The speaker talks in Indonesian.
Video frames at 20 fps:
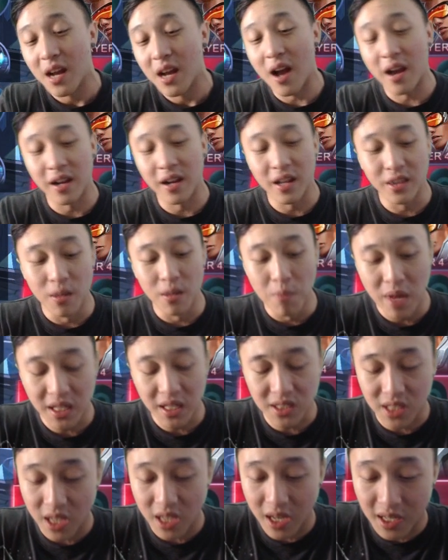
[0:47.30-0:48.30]
karena
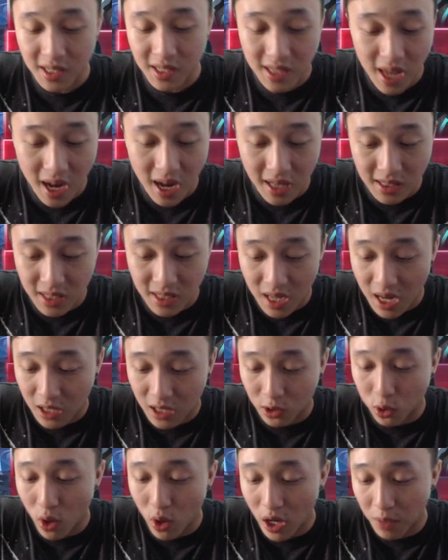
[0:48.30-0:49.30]
damage-nya yang
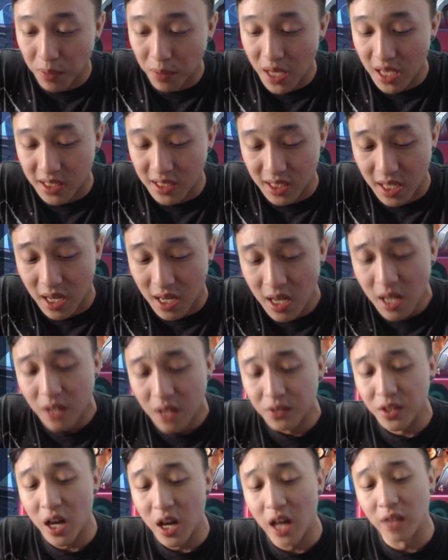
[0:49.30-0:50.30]
sangat-sangat luar biasa
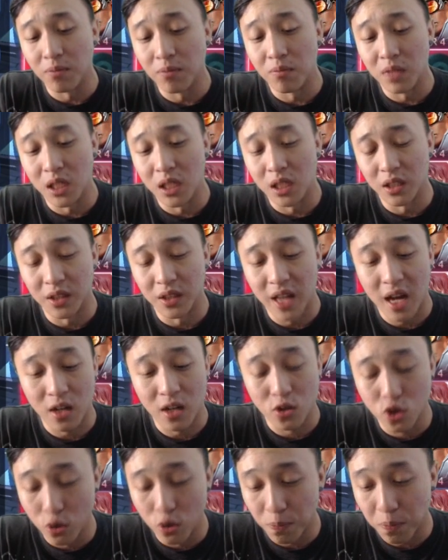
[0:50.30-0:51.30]
dan
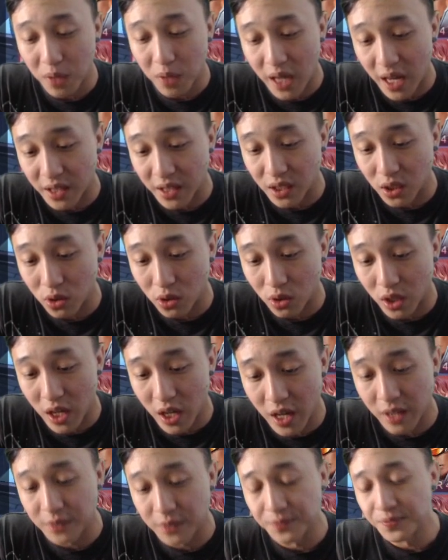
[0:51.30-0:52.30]
menakjubkan itu
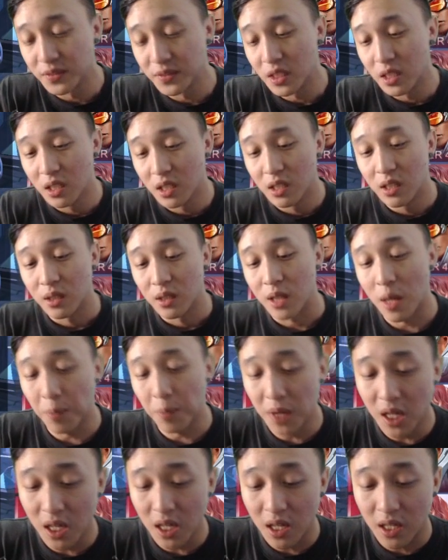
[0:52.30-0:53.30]
ya.
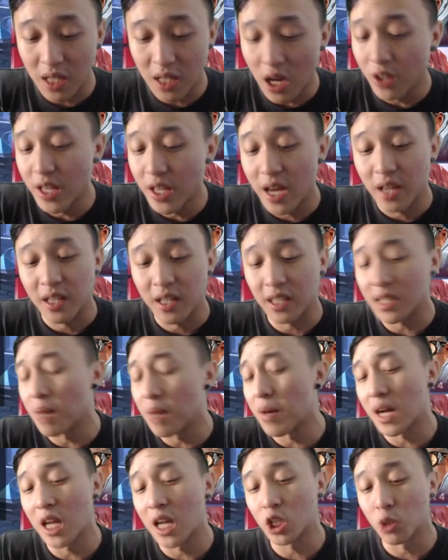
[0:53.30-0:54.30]
Tapi ya udah, kita
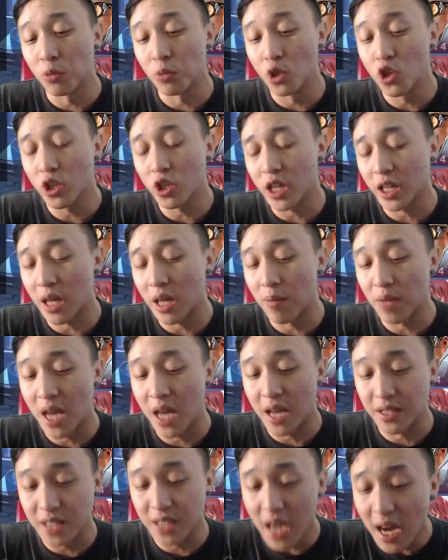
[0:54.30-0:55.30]
bakal langsung menuju ke
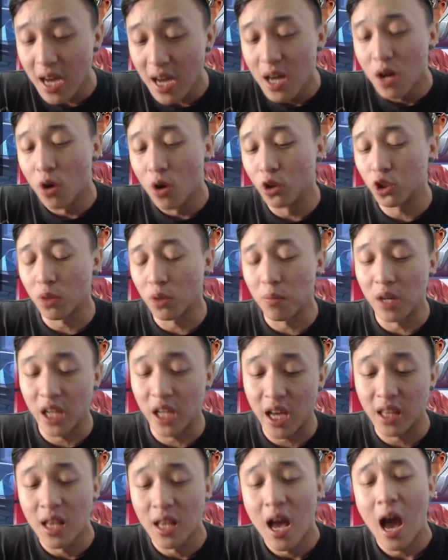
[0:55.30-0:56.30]
gamenya aja untuk
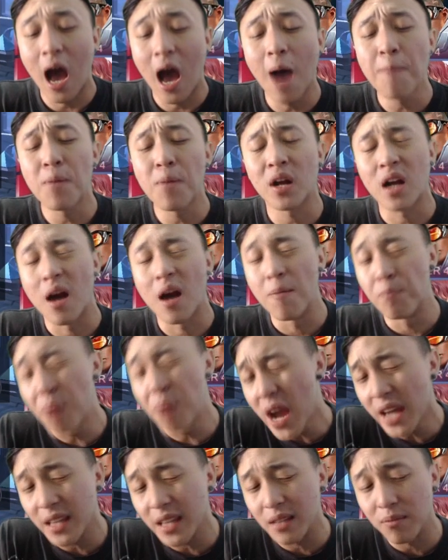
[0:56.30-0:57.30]
melihat apakah
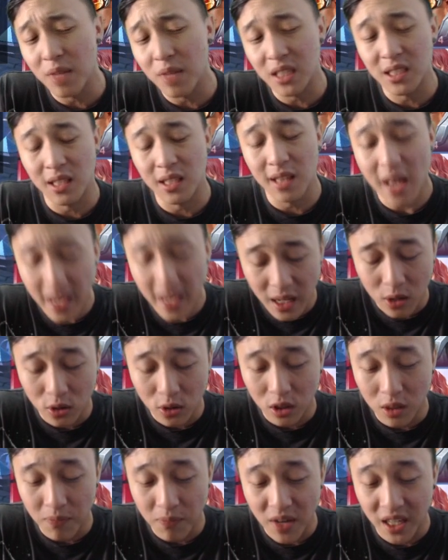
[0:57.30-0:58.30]
Bane masih layak
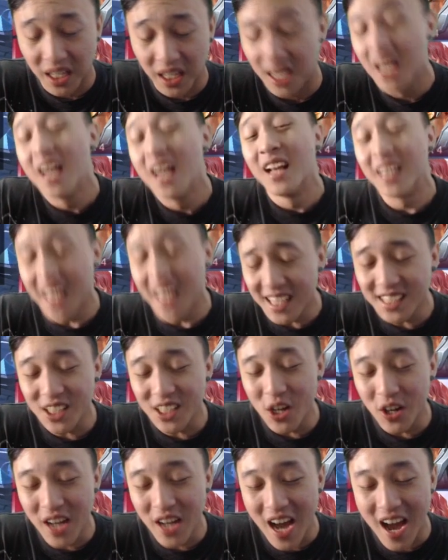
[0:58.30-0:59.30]
untuk dipakai. Let's
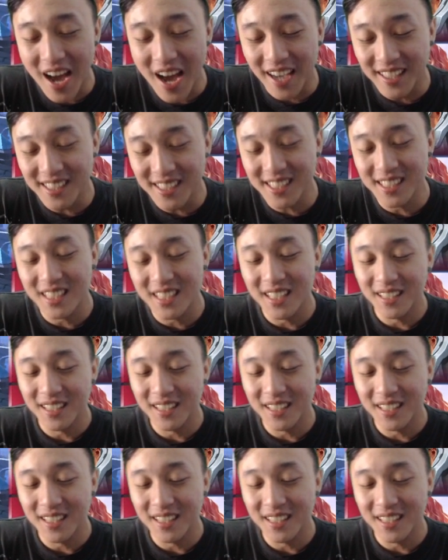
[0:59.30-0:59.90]
go guys.